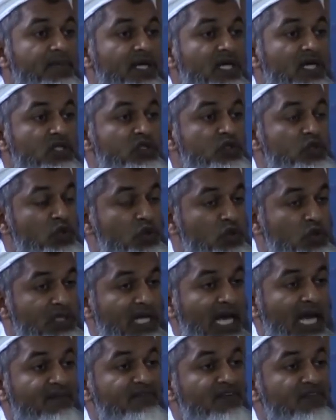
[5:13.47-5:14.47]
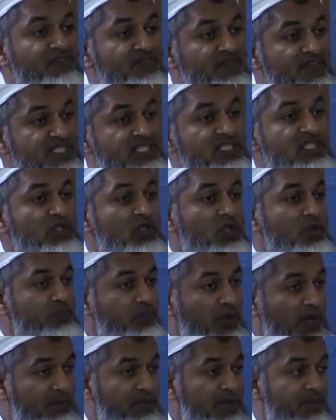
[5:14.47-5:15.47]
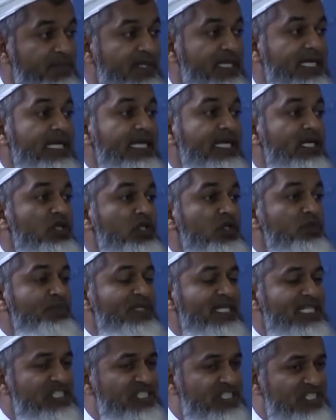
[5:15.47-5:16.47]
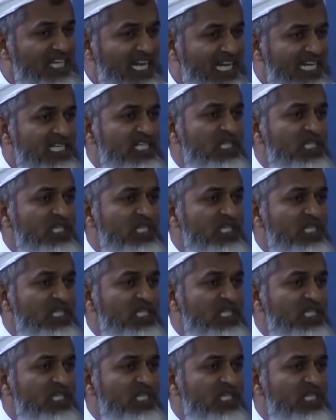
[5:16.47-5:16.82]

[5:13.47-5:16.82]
Потому что может быть такое, что у тебя физического характера проблема.